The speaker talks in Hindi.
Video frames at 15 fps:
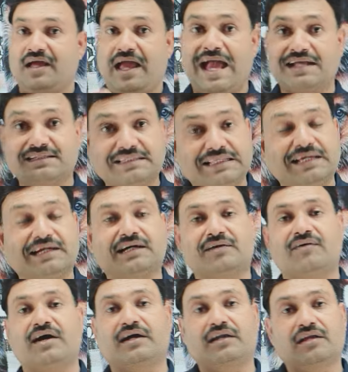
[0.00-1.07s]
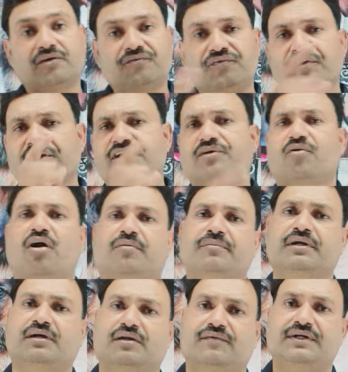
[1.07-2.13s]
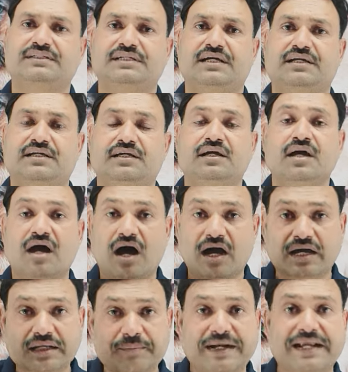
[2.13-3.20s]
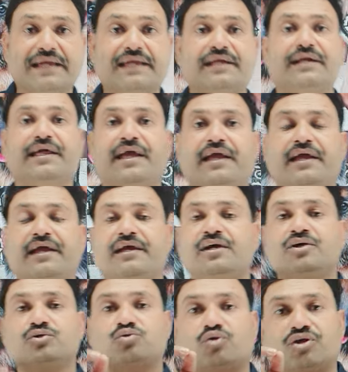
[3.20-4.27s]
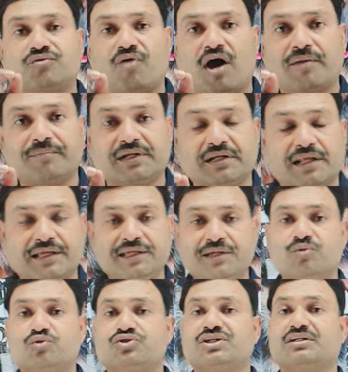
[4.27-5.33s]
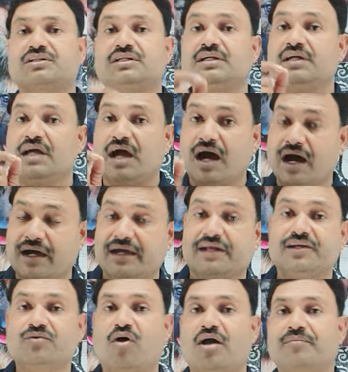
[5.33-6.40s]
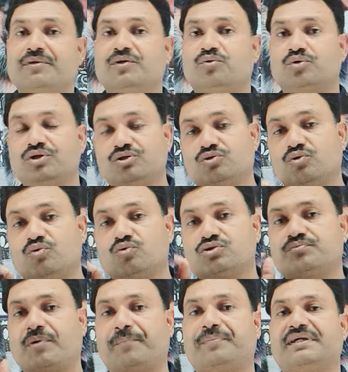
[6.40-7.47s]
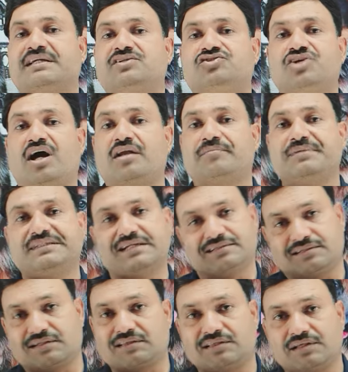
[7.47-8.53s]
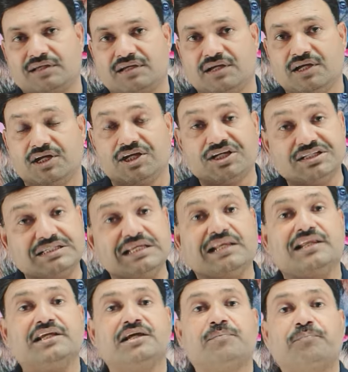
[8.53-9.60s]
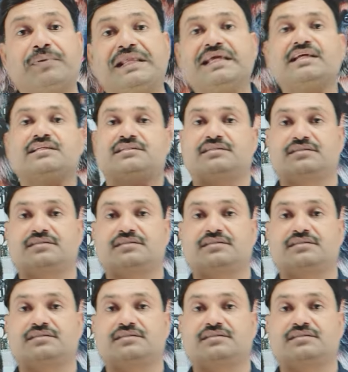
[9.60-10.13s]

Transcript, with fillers: एक्सरे करवा करके फिर डिवॉर्मिंग करवाई जाएगी अगर बड़े कीड़े हैं तो डिवॉर्मिंग नहीं हो सकती अगर डिवॉर्मिंग हुई तो उस पप्पी की जान भी जा सकती है इसीलिए प्लीज़